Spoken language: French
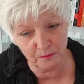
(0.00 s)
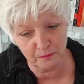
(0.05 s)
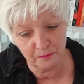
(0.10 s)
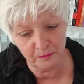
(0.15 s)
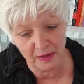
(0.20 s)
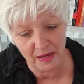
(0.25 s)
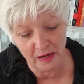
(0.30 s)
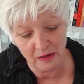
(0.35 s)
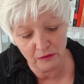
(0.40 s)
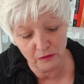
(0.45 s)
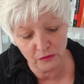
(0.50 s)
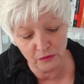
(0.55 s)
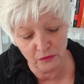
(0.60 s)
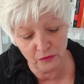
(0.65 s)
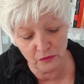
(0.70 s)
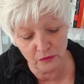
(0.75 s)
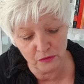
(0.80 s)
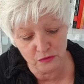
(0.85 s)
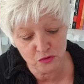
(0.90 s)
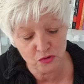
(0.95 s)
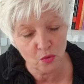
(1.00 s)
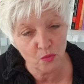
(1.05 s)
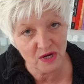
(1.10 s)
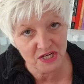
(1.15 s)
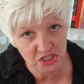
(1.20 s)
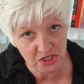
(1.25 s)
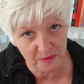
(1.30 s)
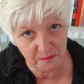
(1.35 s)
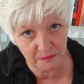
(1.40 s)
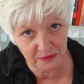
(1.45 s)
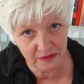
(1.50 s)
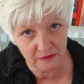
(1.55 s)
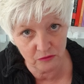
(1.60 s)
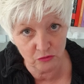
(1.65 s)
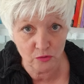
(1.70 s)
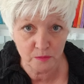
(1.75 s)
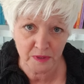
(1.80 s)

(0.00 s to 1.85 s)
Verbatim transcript: par, euh, sur WhatsApp, de